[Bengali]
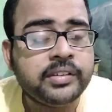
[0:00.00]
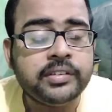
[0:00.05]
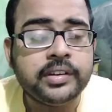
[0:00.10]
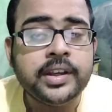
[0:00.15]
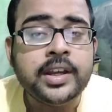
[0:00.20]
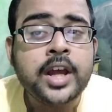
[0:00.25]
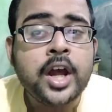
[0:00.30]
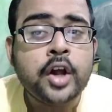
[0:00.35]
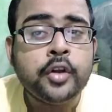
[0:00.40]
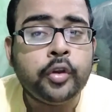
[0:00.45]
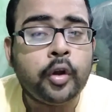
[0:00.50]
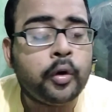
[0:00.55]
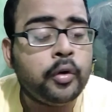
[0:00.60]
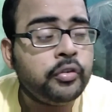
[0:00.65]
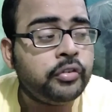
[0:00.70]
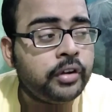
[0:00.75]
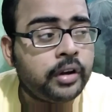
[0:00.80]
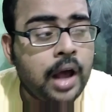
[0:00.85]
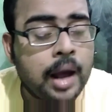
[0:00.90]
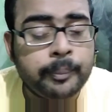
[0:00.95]
বেশি
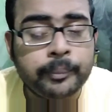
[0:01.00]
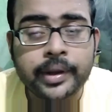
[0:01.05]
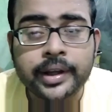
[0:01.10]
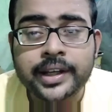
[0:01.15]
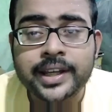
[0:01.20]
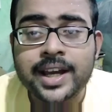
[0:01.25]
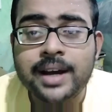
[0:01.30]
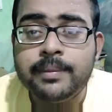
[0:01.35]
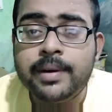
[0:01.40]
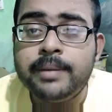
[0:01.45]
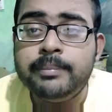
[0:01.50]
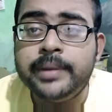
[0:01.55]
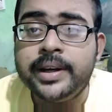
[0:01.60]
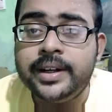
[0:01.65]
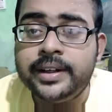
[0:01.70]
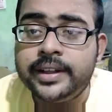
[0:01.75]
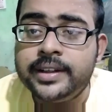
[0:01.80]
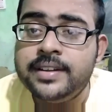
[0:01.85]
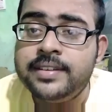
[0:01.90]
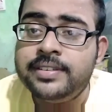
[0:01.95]
তখন সে আপনাকে আবার
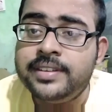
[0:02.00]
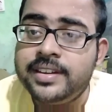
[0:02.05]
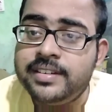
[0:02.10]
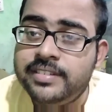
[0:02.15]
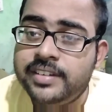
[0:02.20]
মেনটেনেন্স